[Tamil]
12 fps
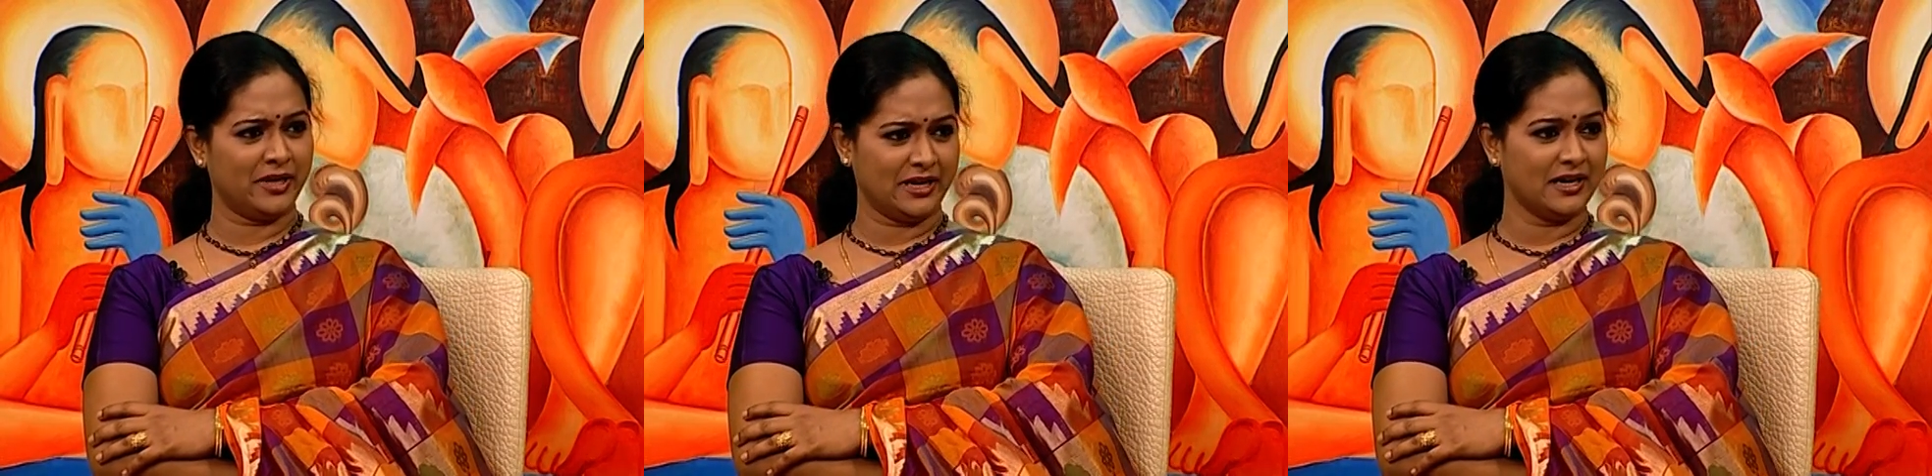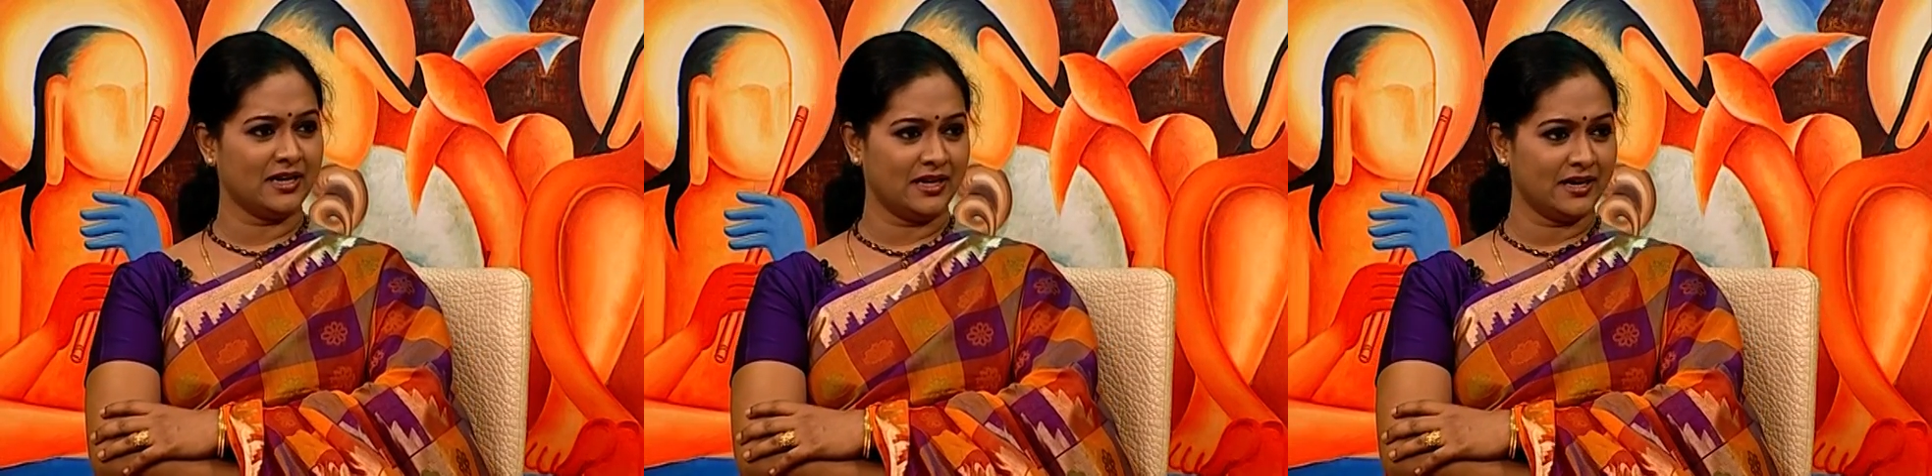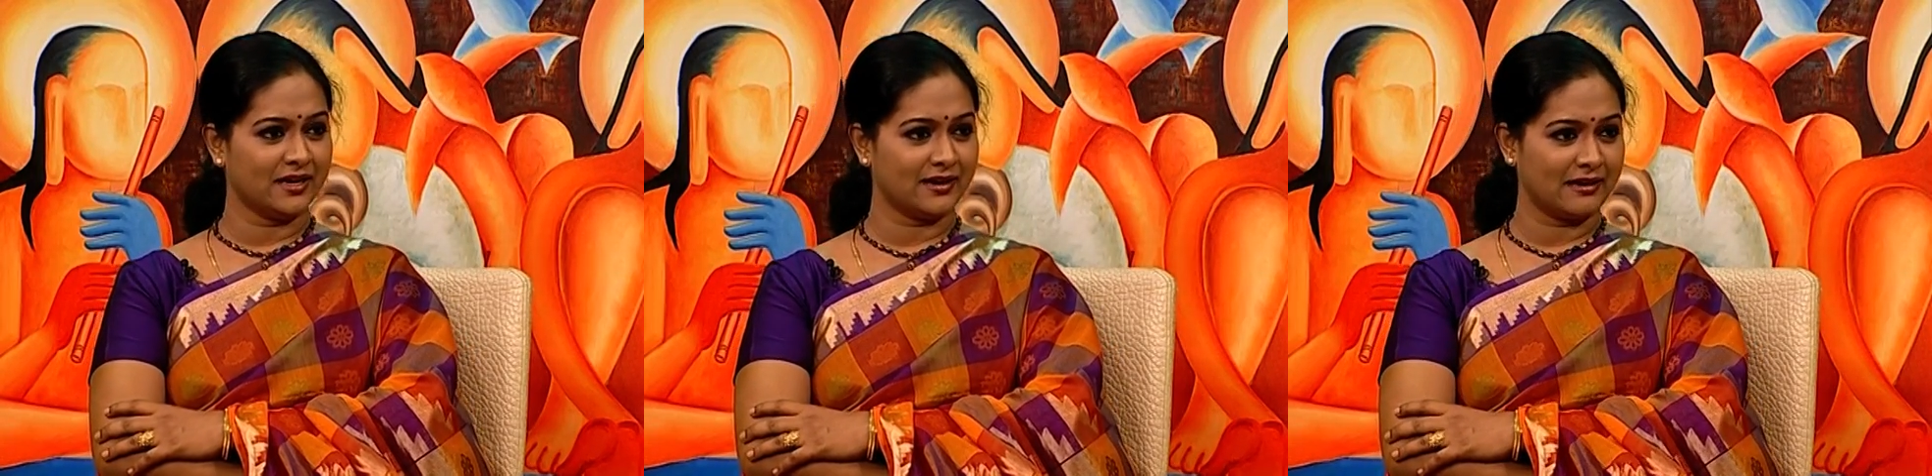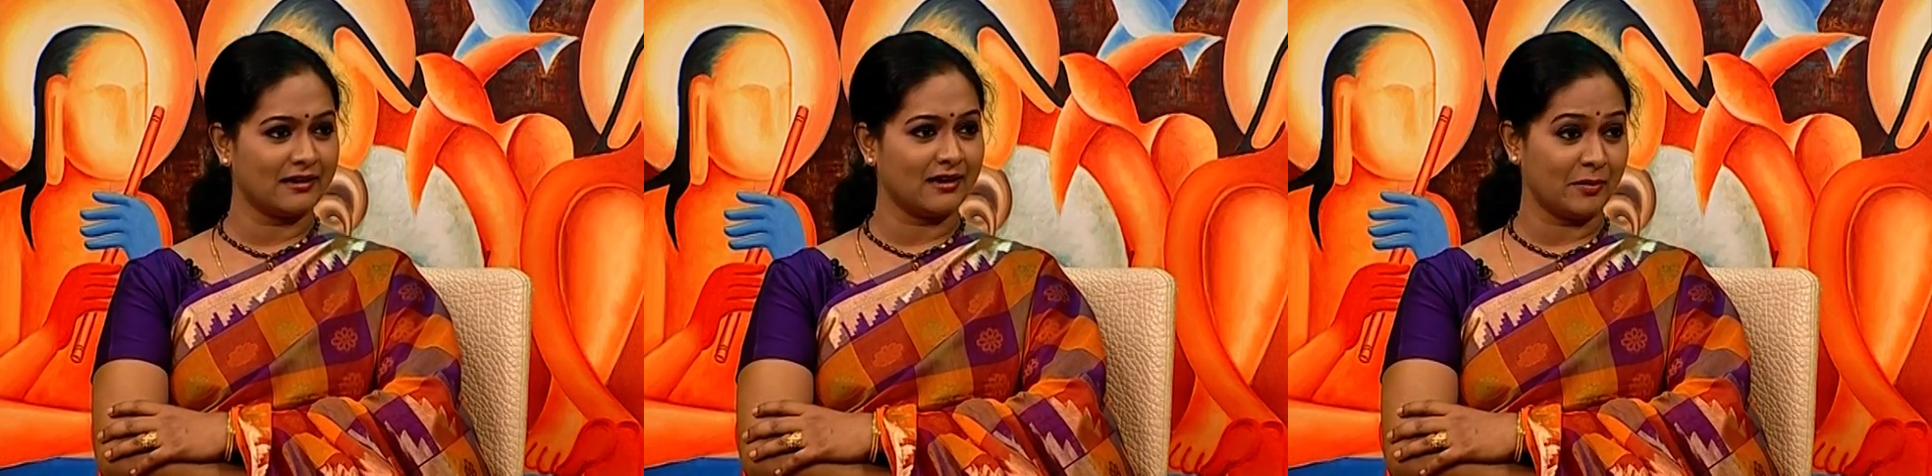பேர் கிட்ட நீங்கள்
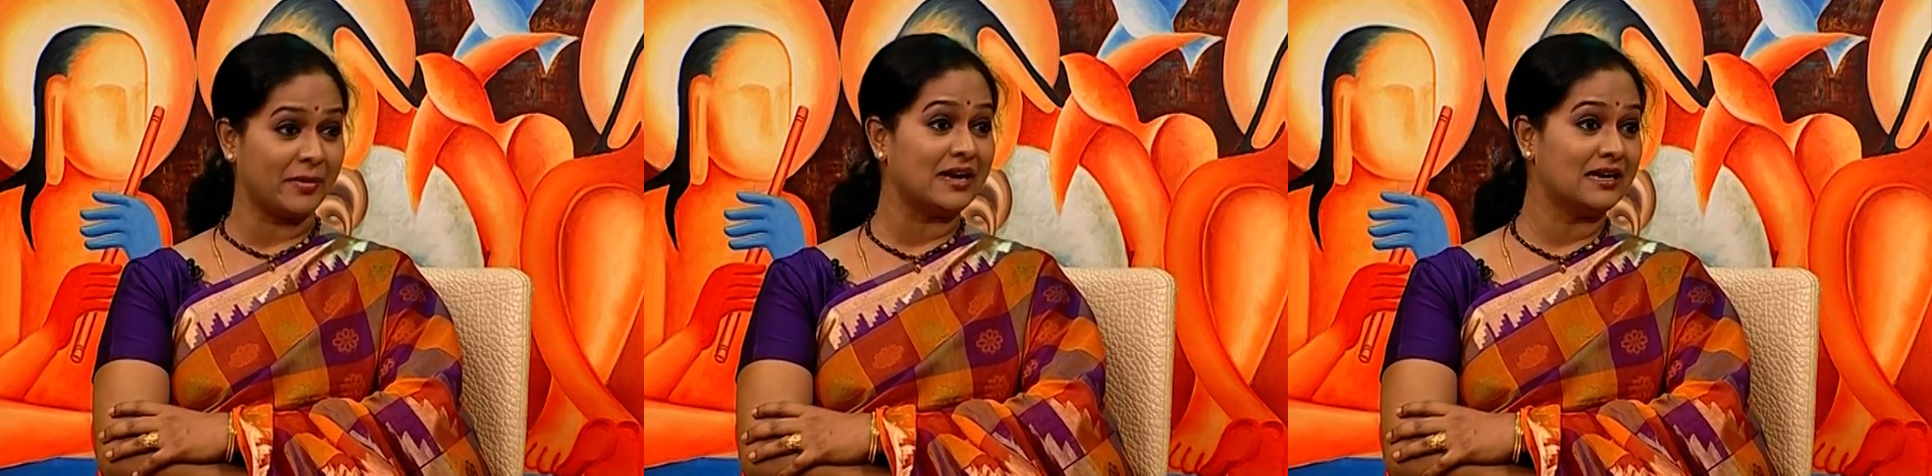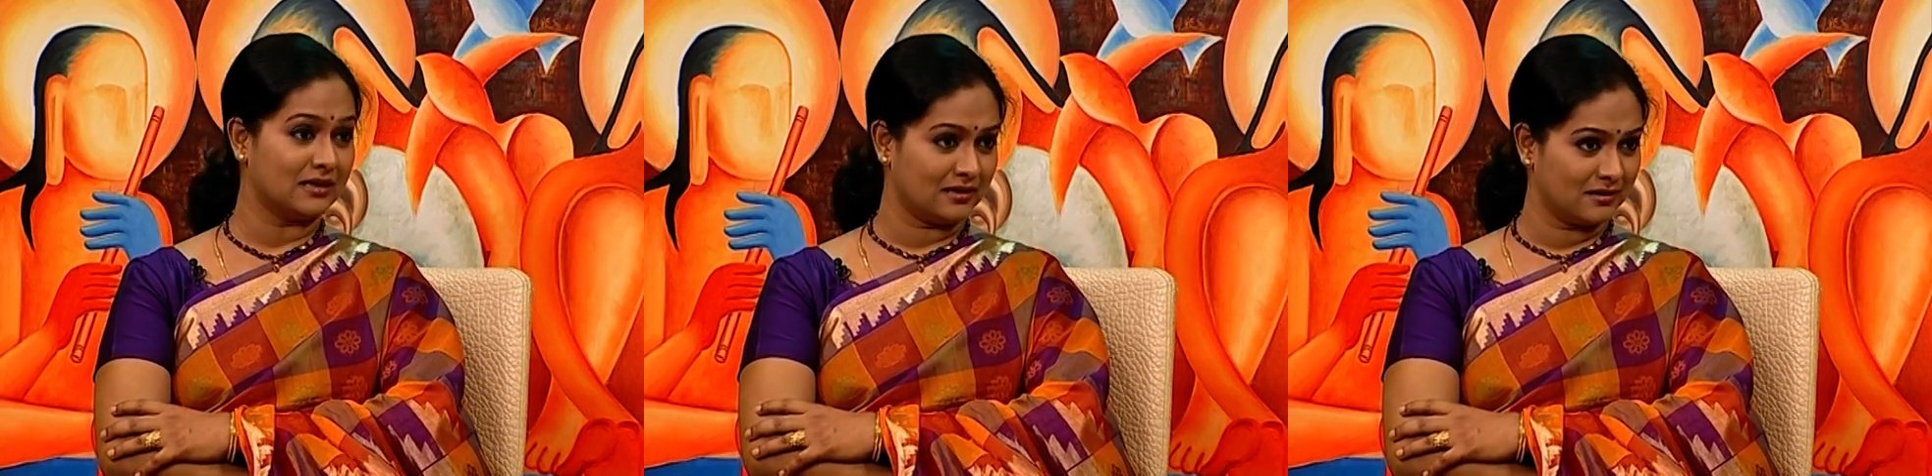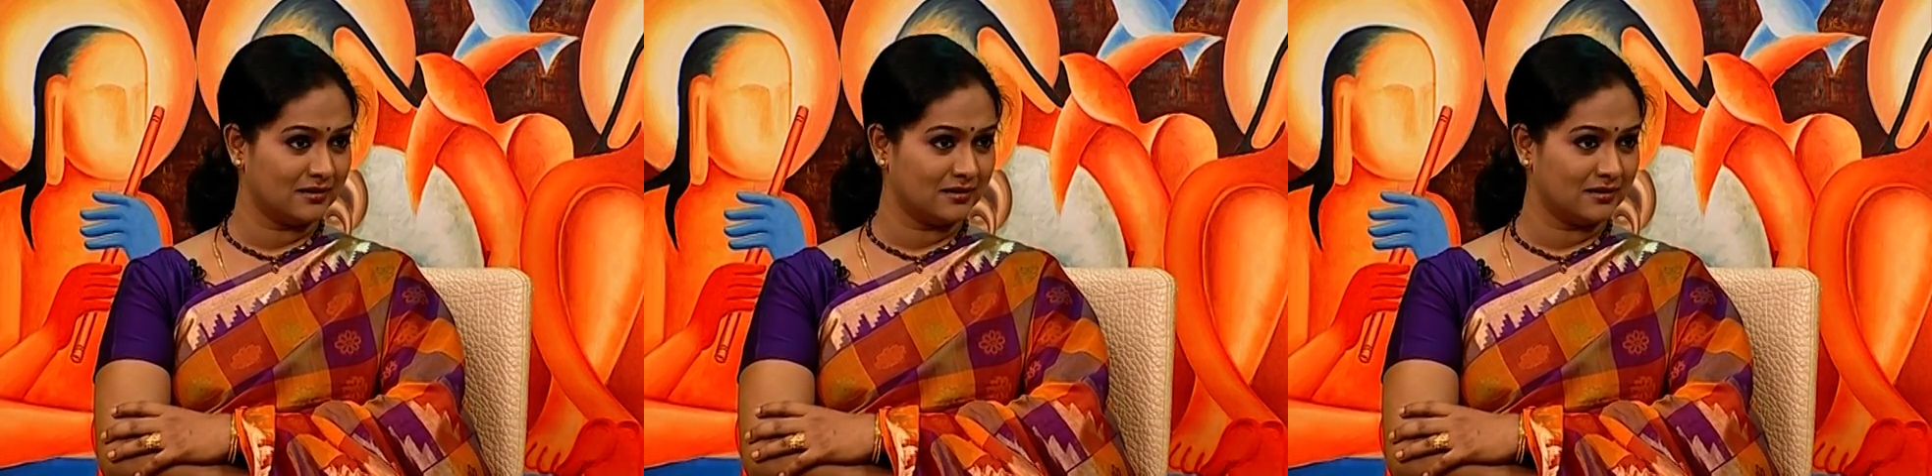இருக்கீங்களே பெண்கள்